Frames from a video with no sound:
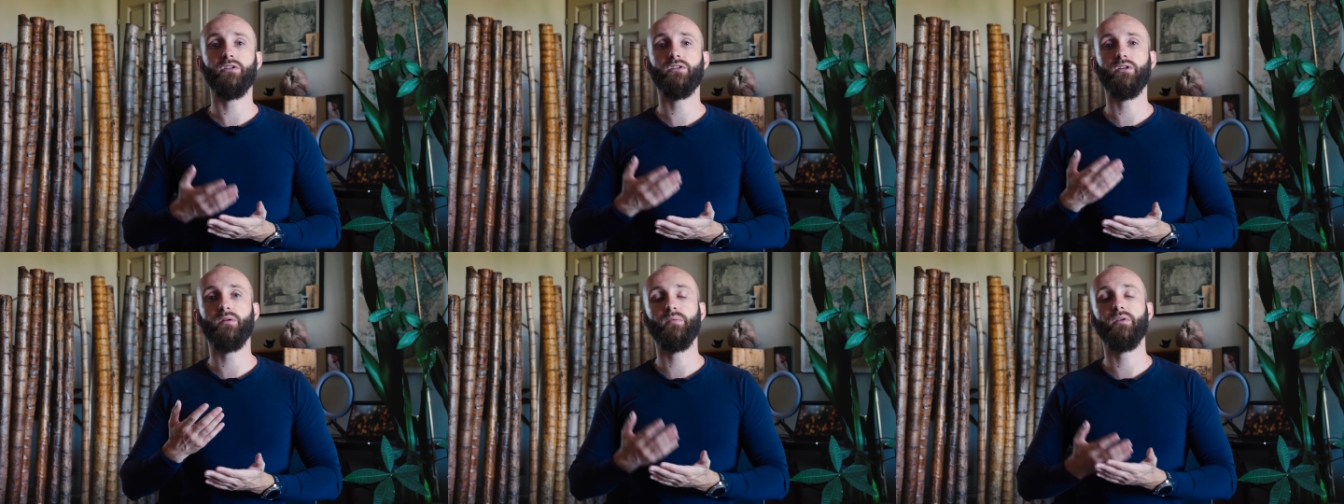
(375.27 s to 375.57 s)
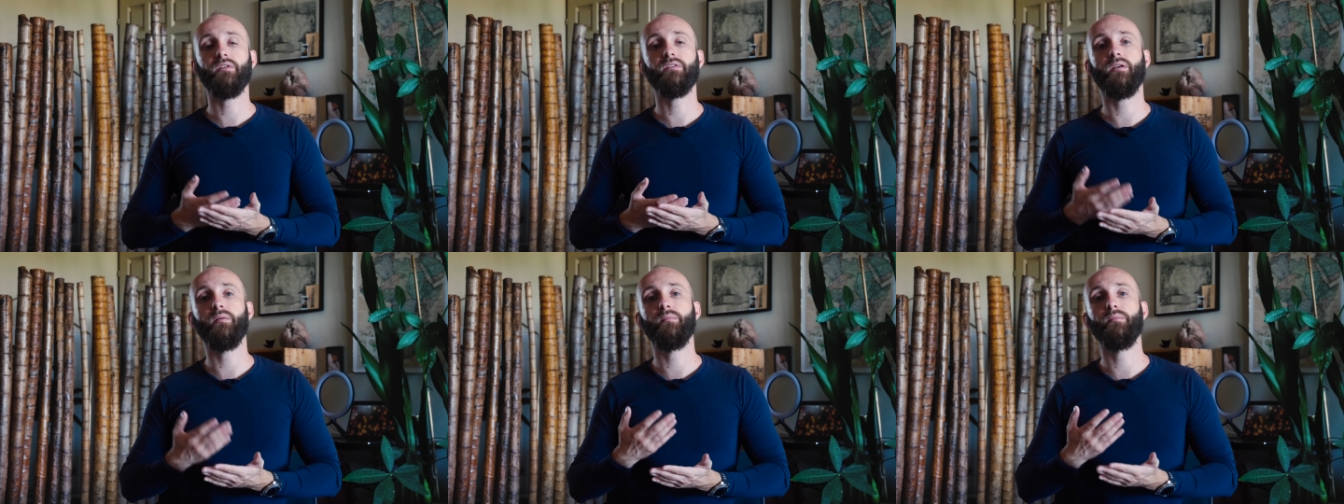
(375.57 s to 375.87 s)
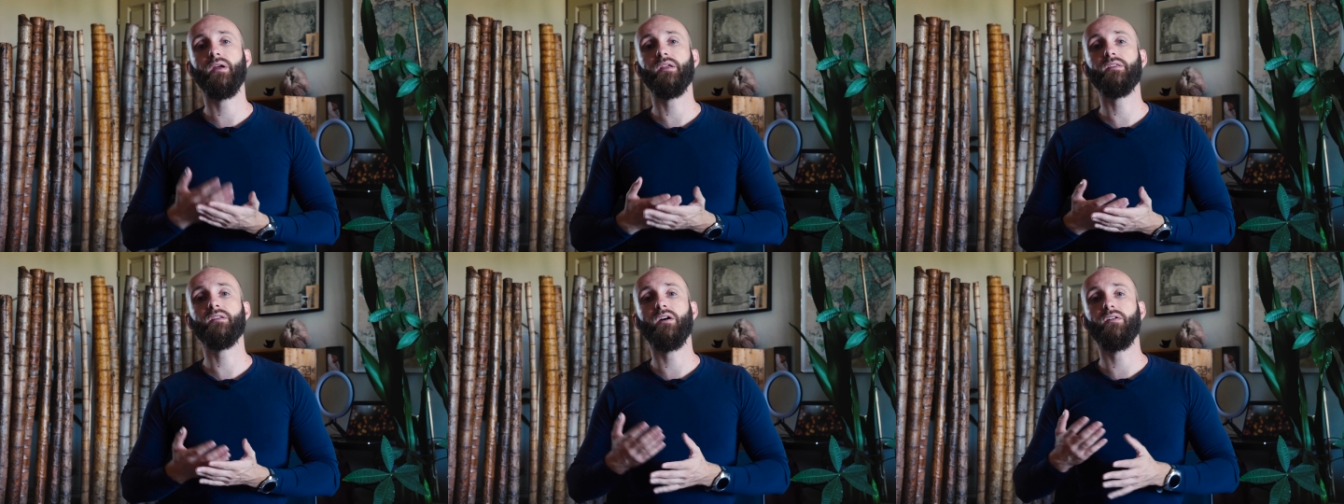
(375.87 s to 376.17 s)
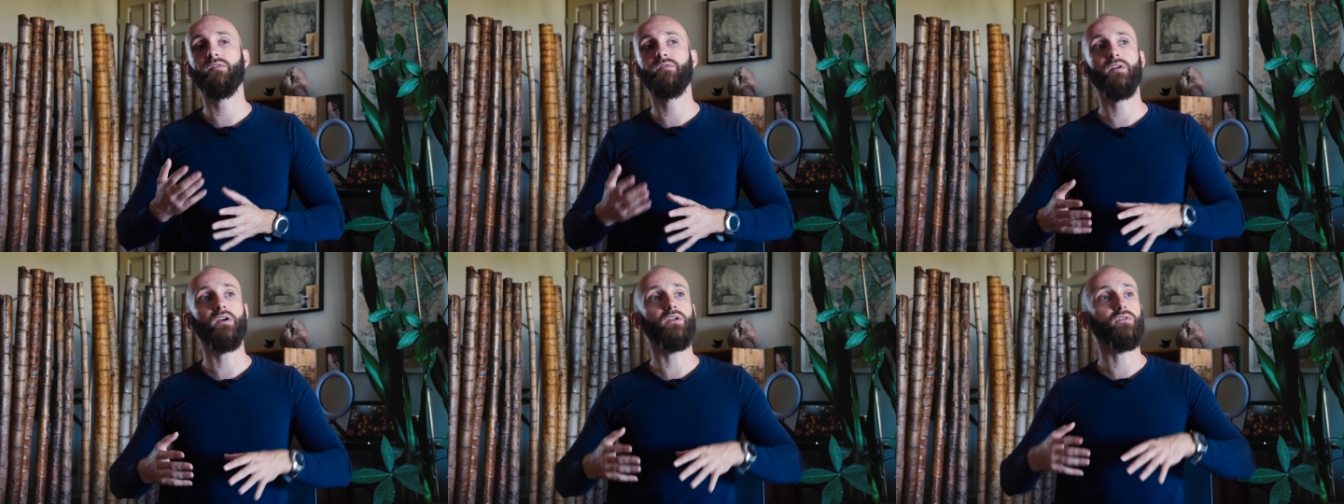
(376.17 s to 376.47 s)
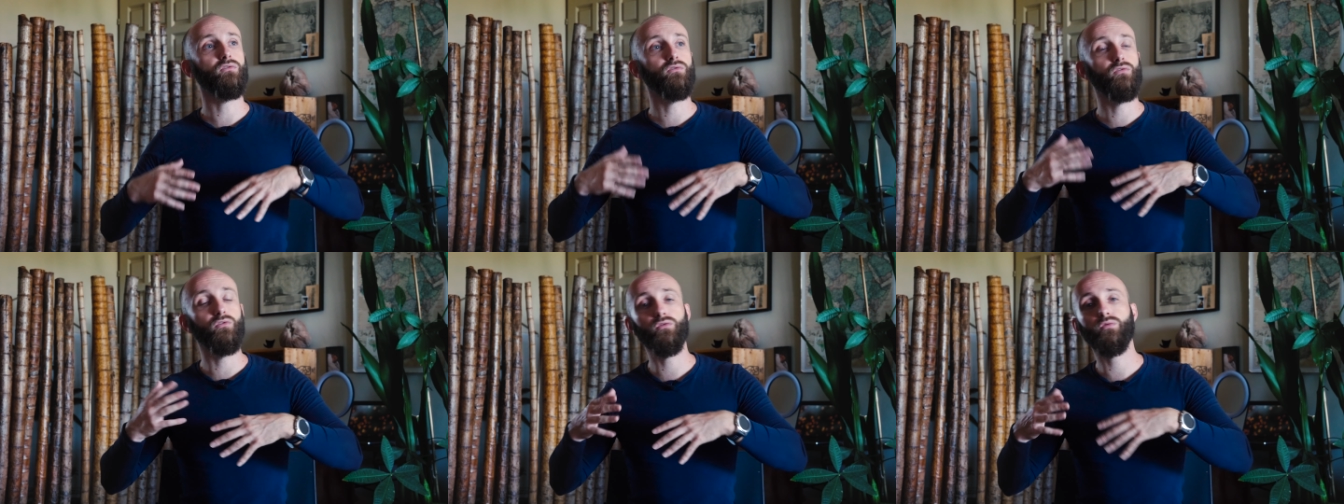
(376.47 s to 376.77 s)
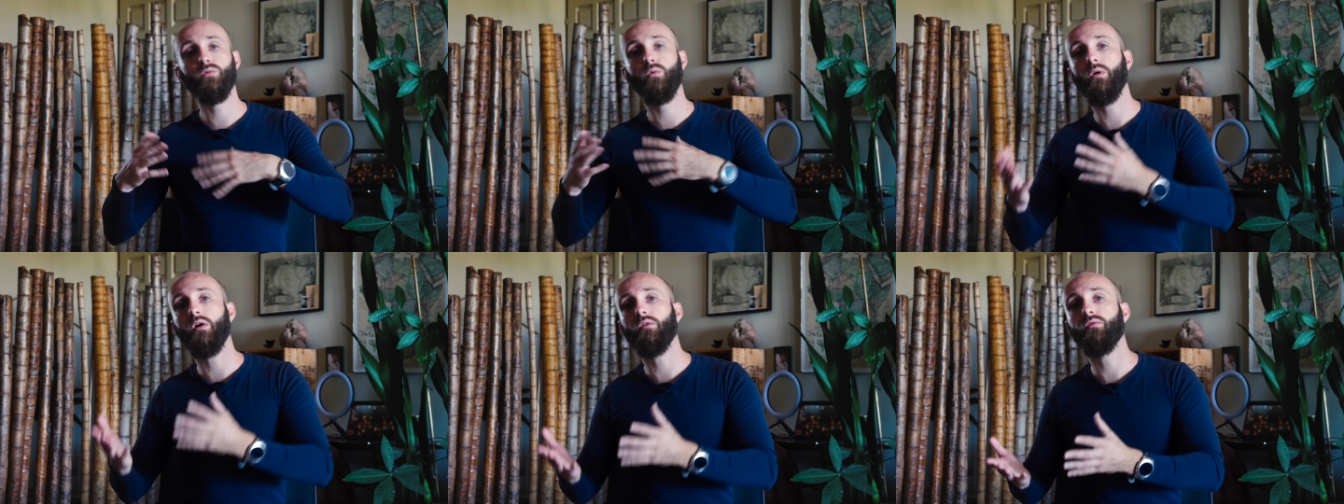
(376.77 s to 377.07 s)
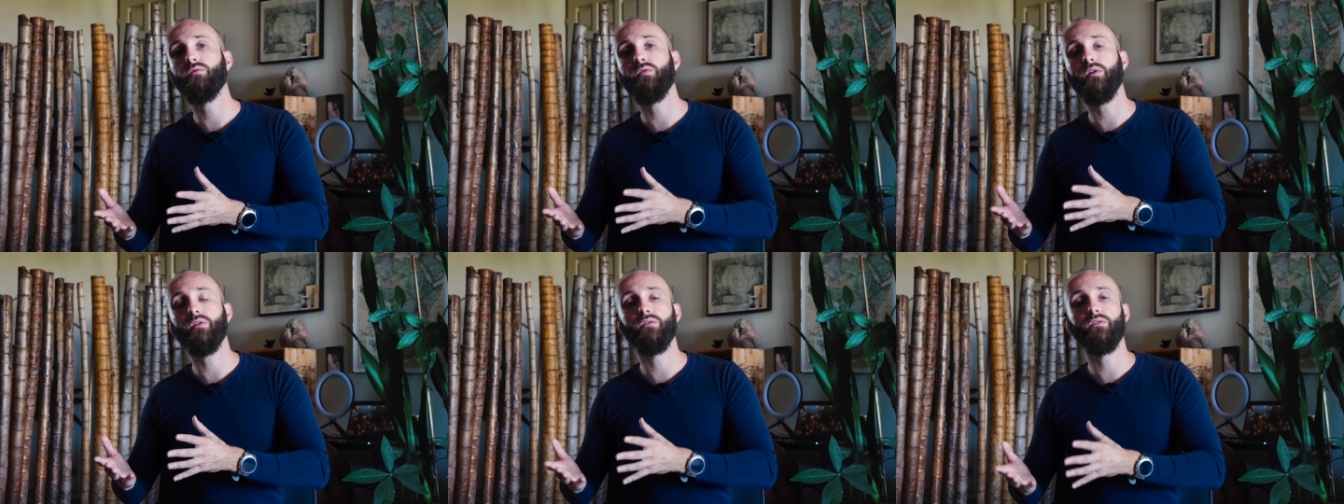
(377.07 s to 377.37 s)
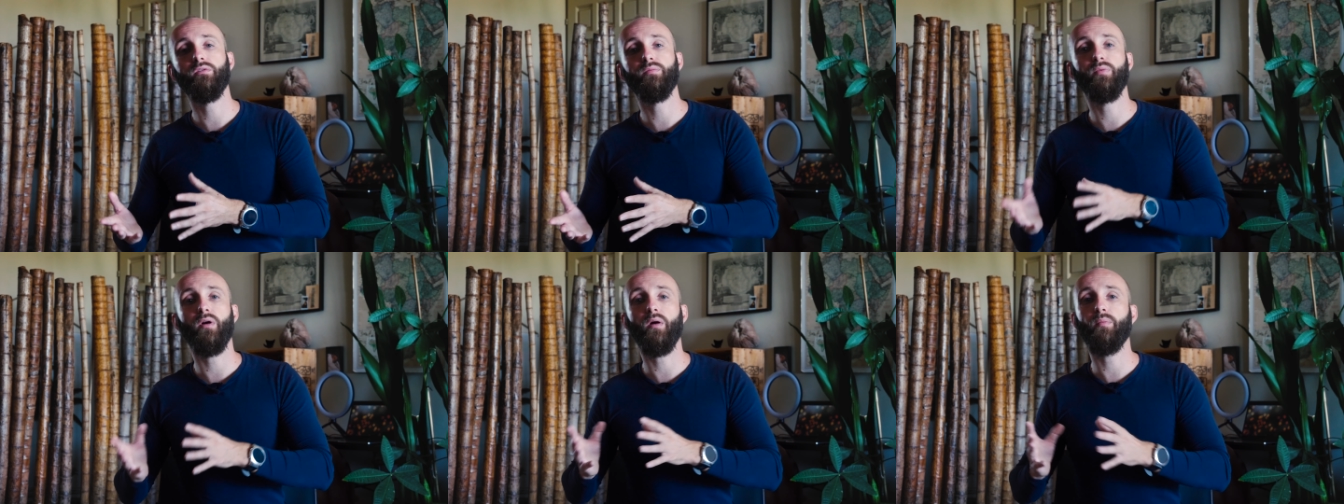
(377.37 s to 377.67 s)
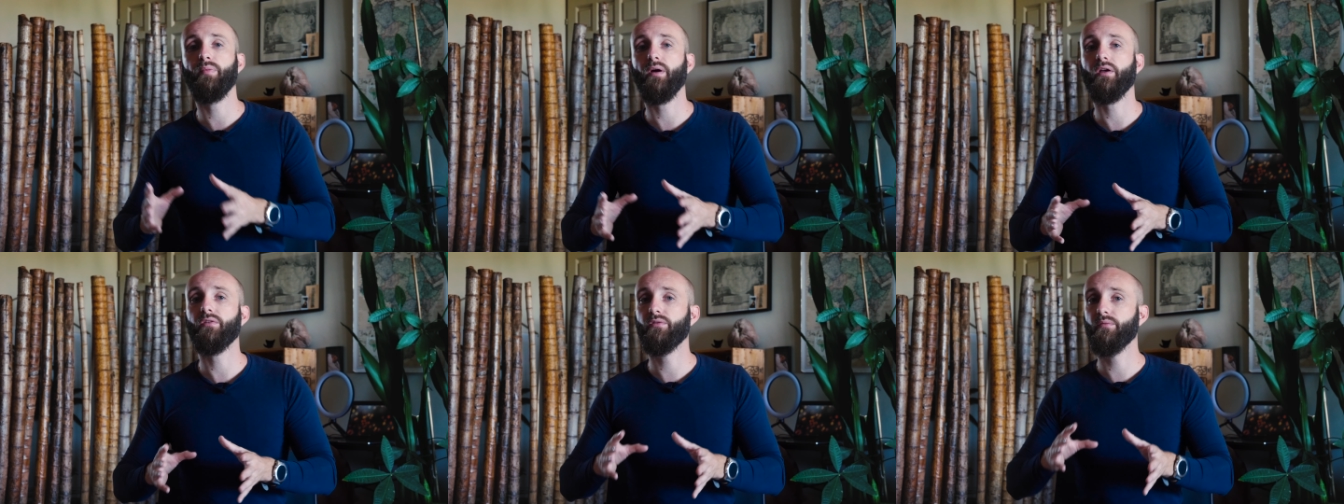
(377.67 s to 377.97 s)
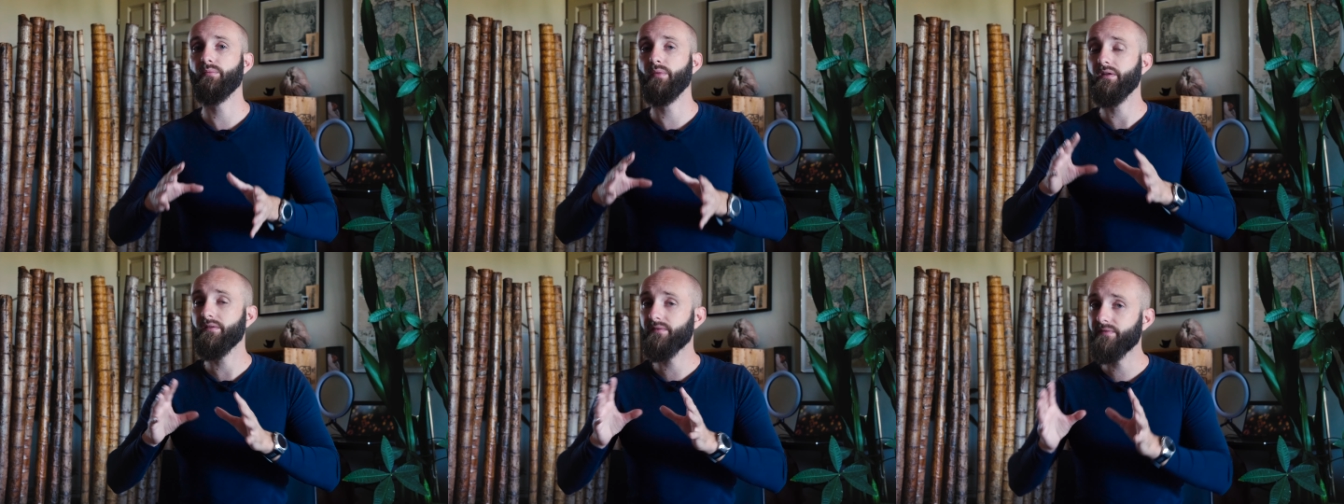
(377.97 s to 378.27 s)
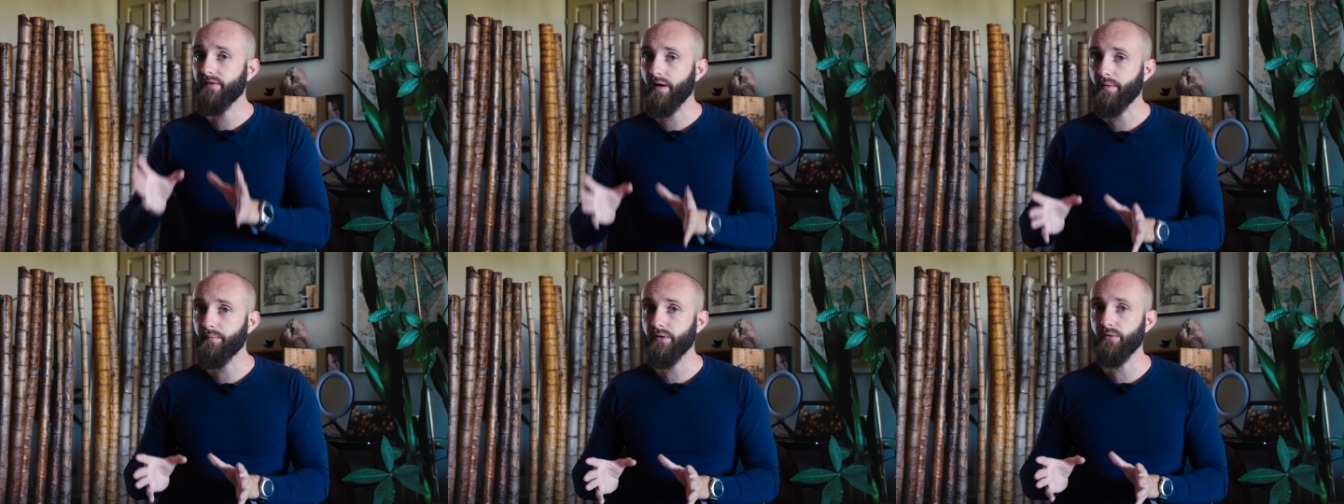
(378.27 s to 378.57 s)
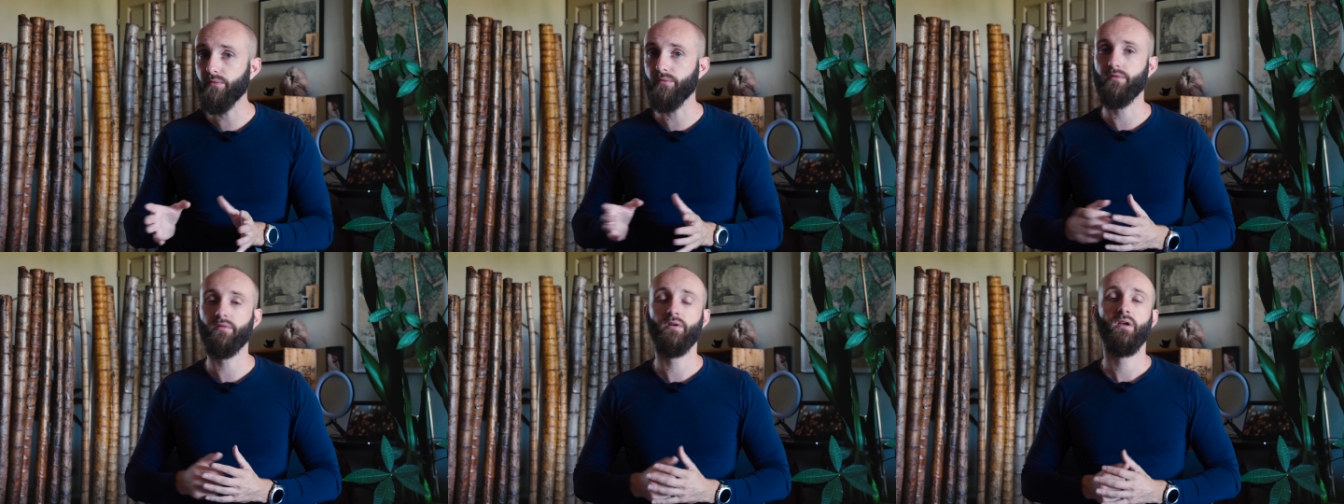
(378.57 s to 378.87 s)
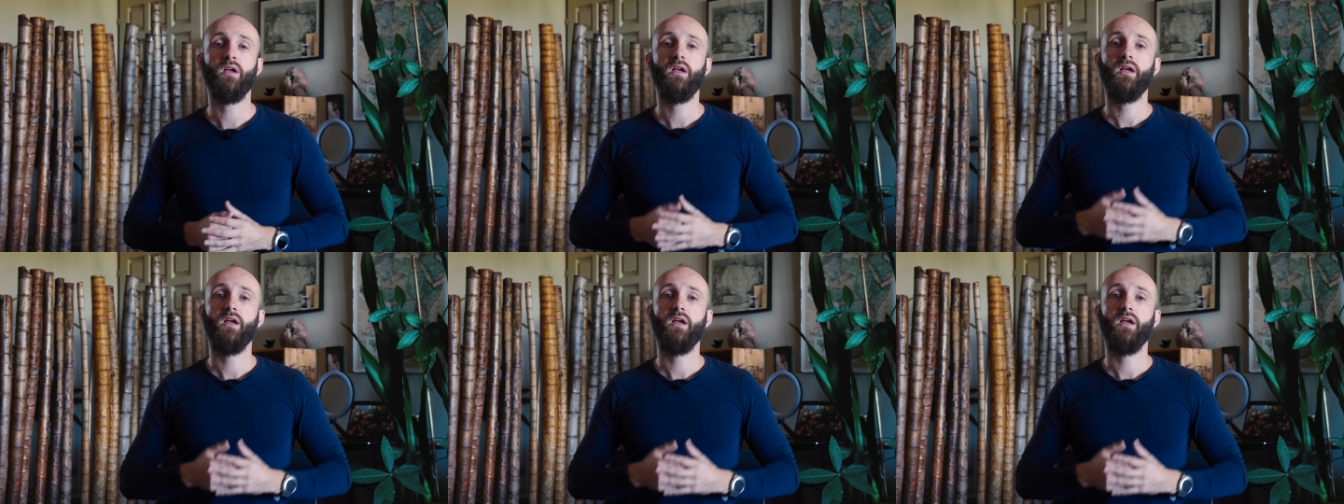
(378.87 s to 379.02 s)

je commence à me mettre à faire 2-3 fois du sport par semaine, 20 minutes.